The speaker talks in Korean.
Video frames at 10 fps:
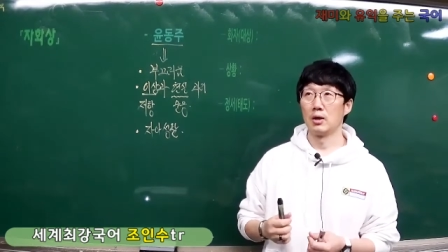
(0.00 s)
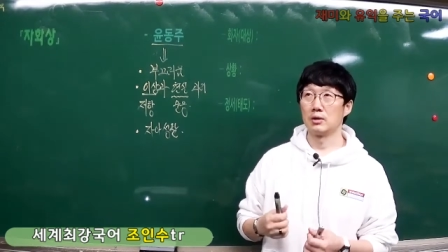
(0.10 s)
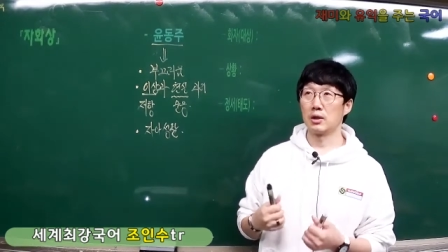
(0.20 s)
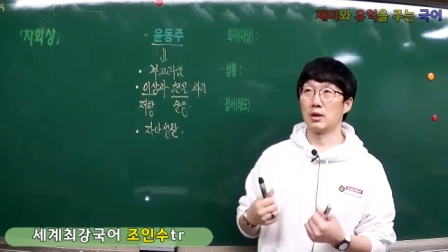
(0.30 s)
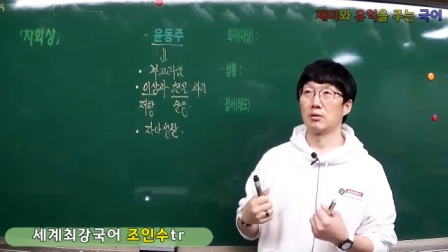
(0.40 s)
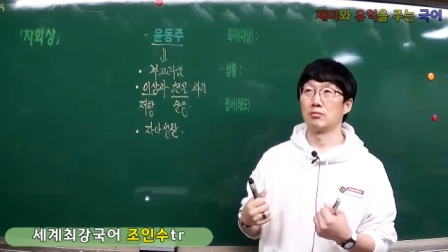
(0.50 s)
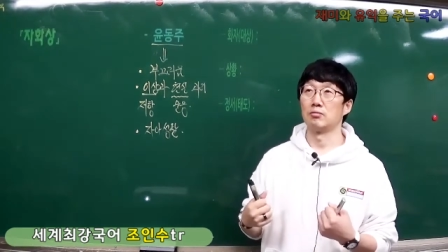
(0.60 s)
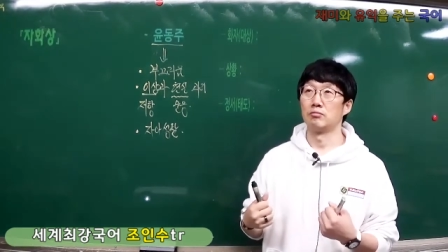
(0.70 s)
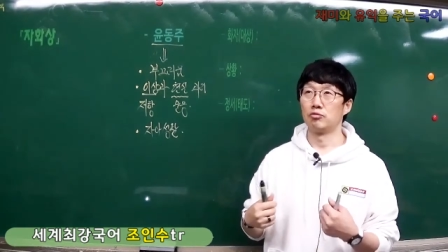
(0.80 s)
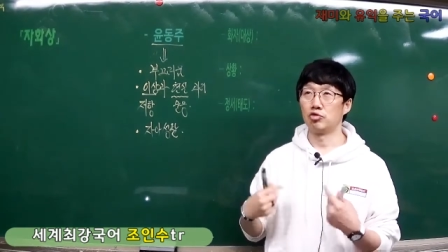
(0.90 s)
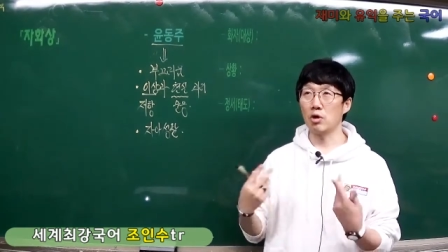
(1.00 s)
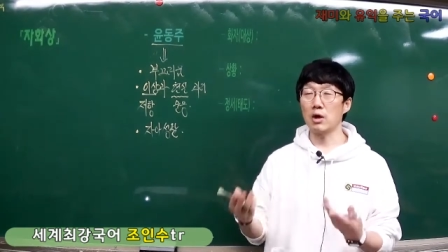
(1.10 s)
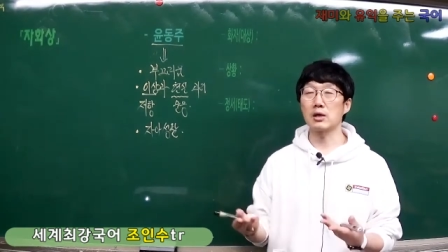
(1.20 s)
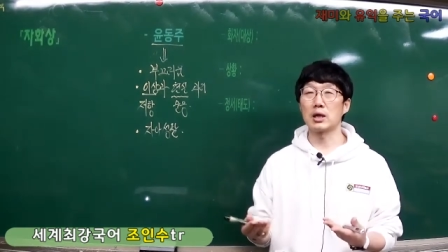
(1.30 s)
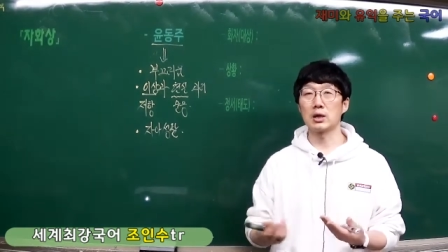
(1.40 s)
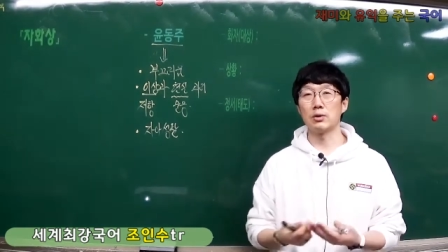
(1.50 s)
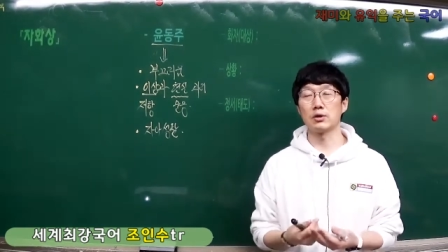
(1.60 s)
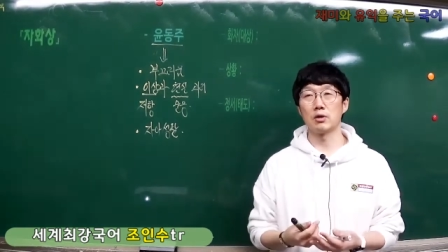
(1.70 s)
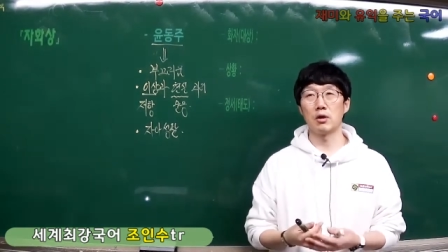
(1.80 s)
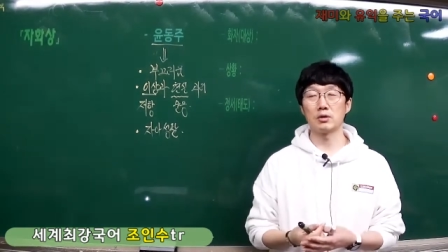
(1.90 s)
이제 음, 유학을 가기
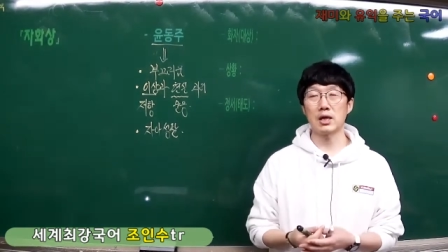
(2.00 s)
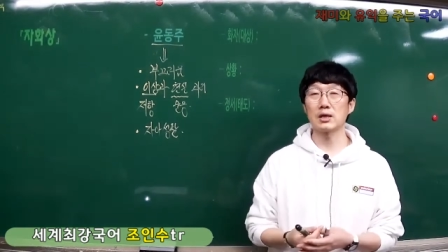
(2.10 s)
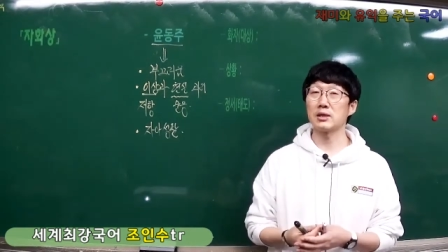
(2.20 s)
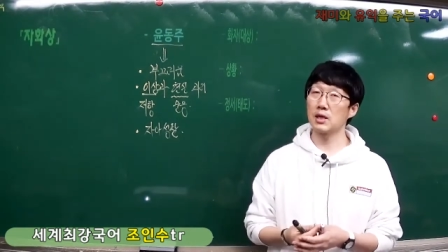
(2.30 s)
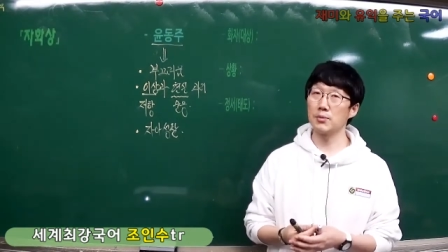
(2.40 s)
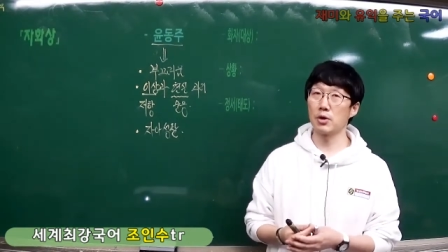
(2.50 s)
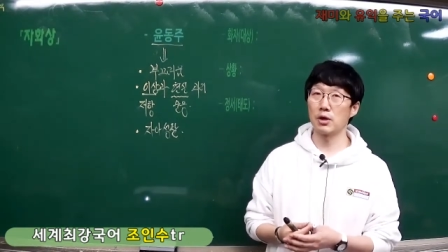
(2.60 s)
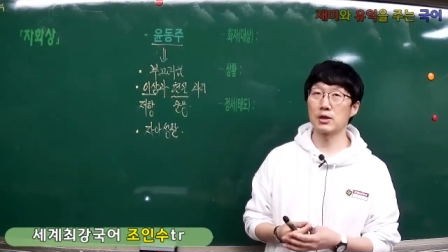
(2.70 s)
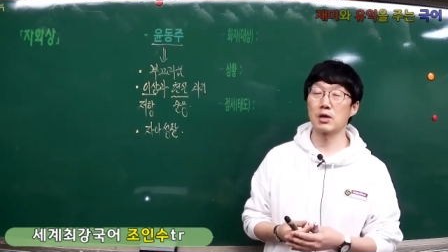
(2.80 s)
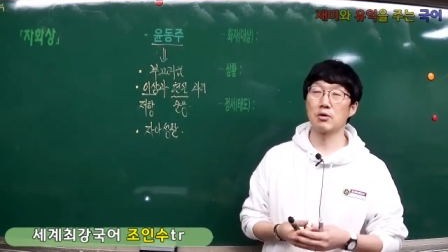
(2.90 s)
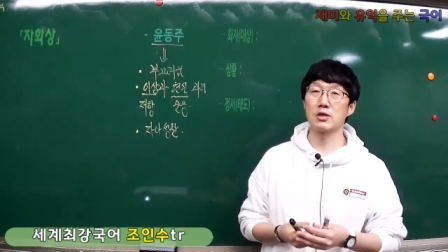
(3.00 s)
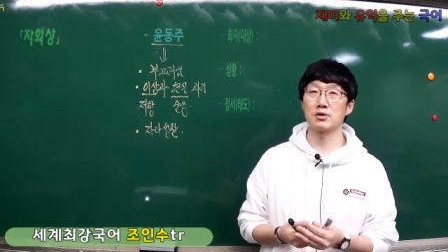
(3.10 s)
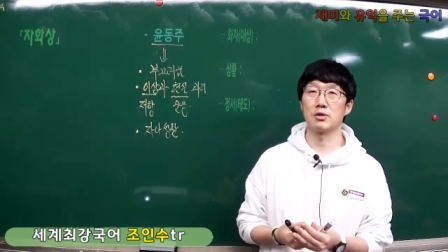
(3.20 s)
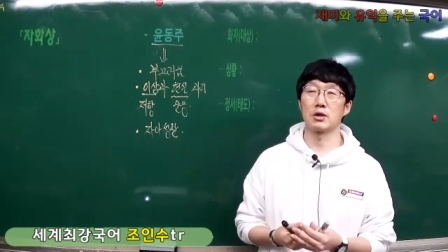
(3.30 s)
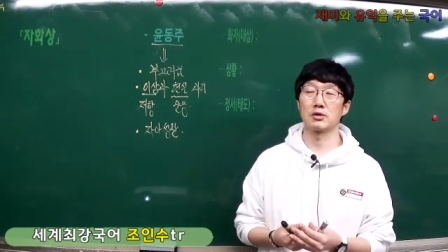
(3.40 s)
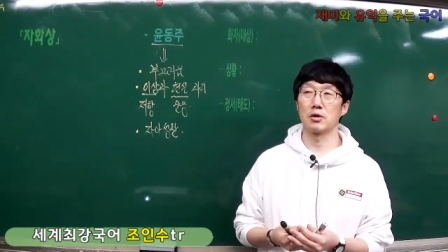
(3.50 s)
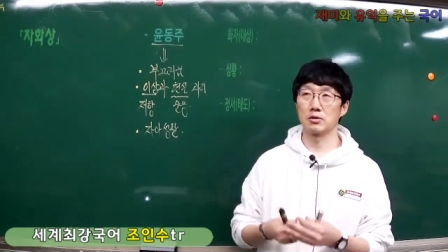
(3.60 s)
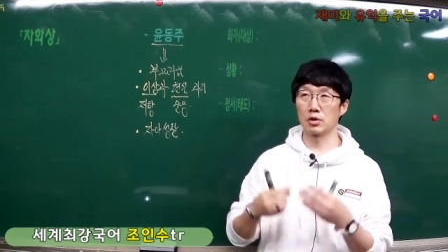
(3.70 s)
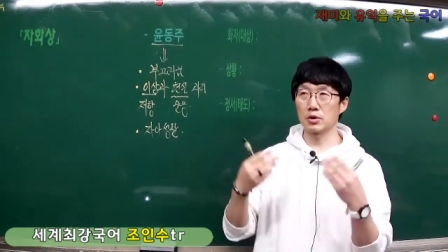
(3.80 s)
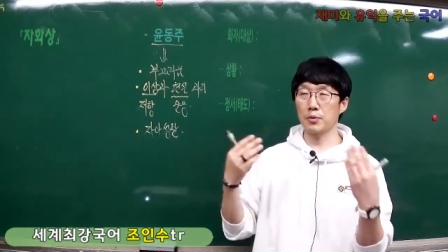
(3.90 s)
위해서 창시 개명을 했다고 하죠. 그래서
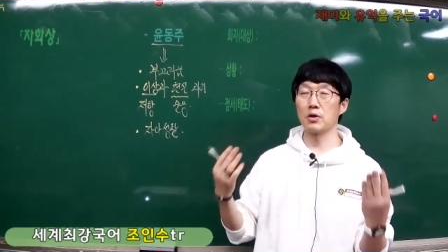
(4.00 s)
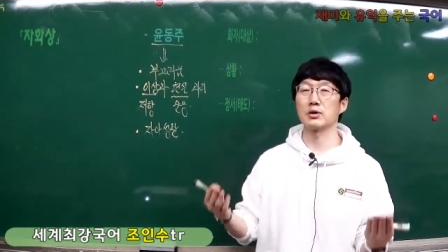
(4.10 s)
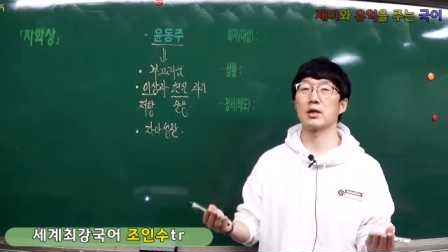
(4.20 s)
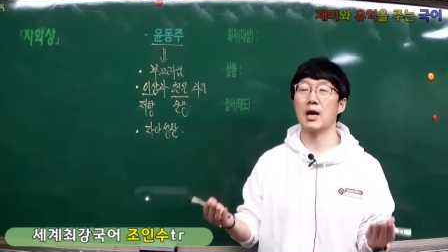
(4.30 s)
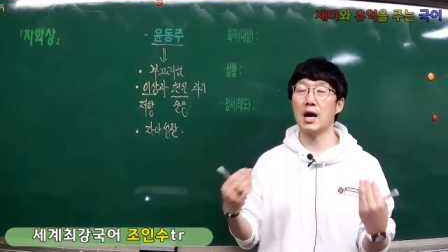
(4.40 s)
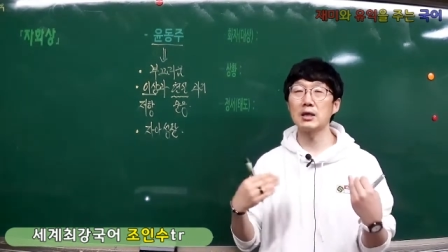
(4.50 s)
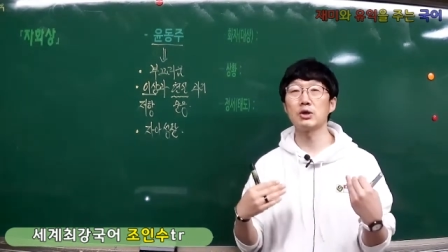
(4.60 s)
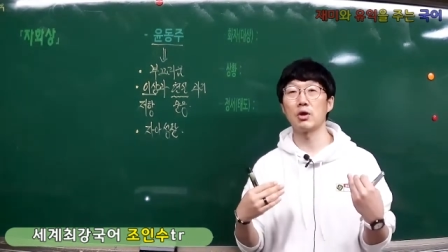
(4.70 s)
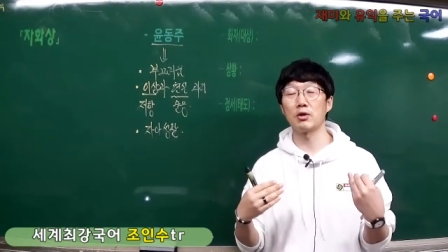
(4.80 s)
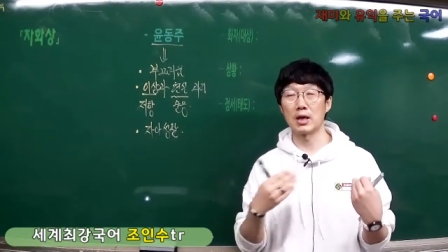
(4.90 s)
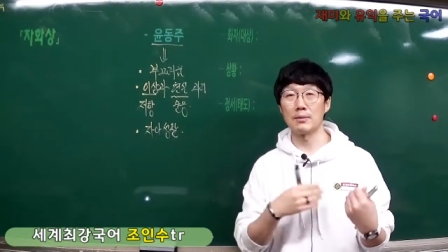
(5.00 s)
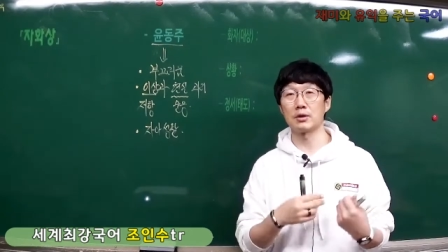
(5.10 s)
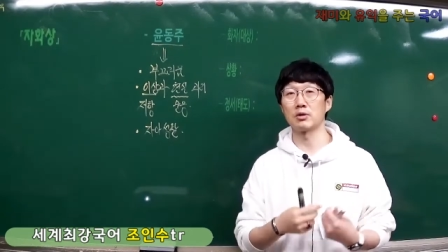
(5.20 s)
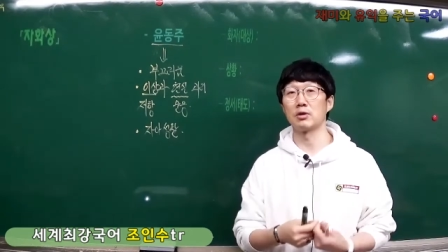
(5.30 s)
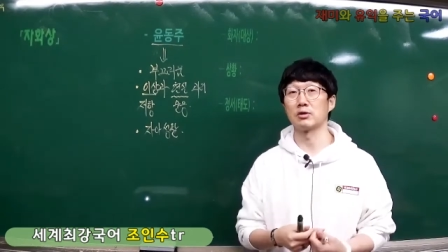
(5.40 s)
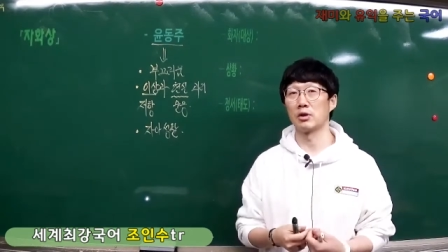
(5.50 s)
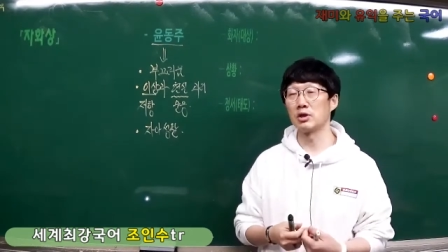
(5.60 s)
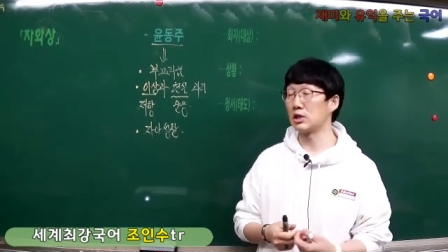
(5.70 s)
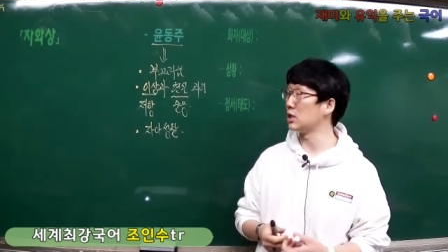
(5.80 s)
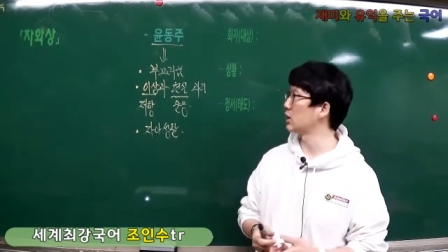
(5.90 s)
그것이 평생의 한이 되어 남았던 그런
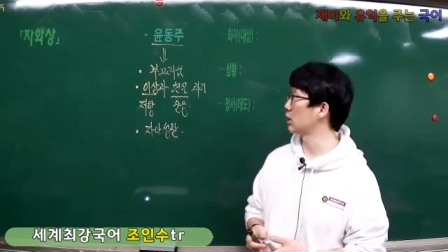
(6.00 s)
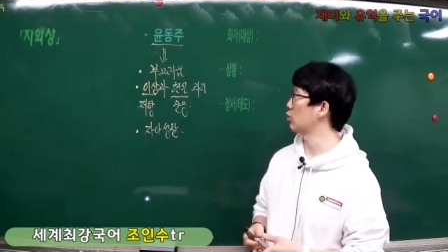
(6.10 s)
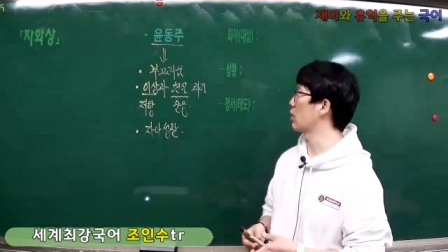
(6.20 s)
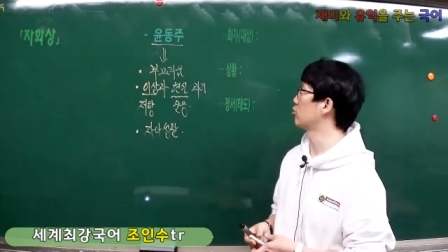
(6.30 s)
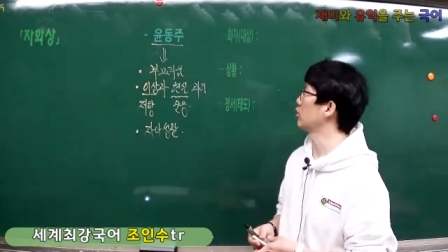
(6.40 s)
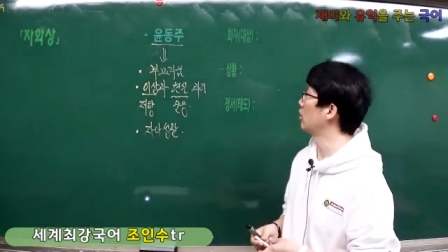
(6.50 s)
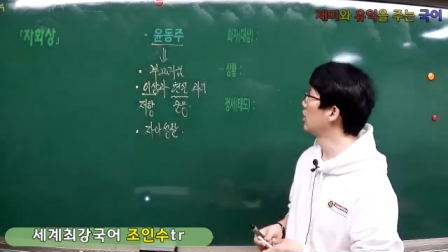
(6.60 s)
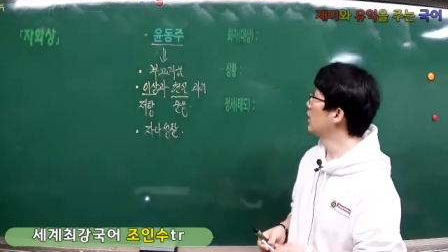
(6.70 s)
시인이기도 하고요.